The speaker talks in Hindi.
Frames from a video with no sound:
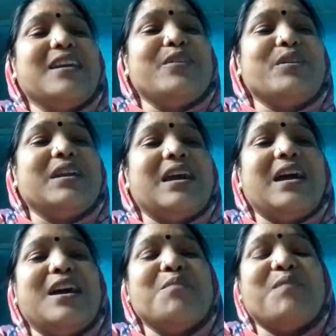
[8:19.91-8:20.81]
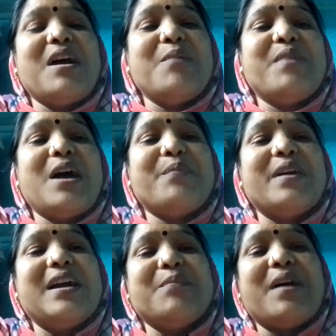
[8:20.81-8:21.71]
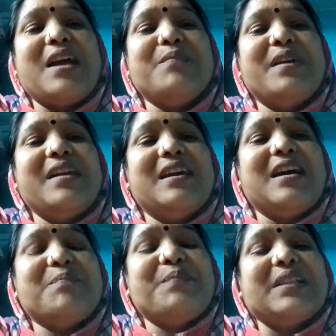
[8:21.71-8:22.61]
क्योंकि हर माँ बाप हर भाई बहन हर